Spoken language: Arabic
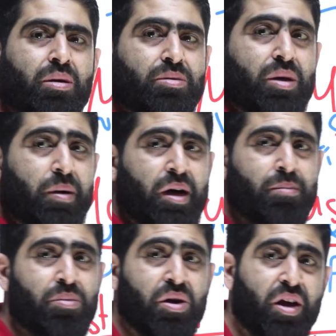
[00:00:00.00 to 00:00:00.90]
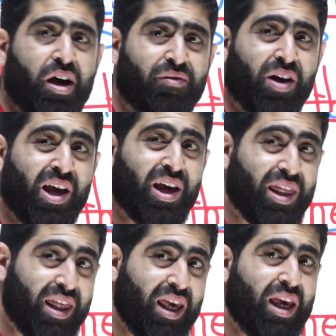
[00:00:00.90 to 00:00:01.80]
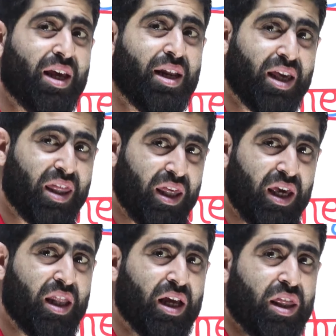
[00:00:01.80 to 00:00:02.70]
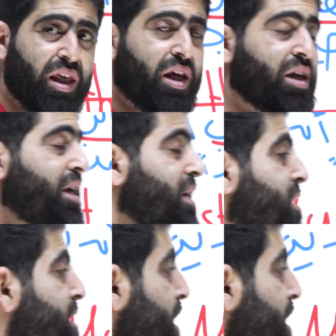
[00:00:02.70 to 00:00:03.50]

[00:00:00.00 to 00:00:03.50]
تمام بضعفك كثير كثير كثير عند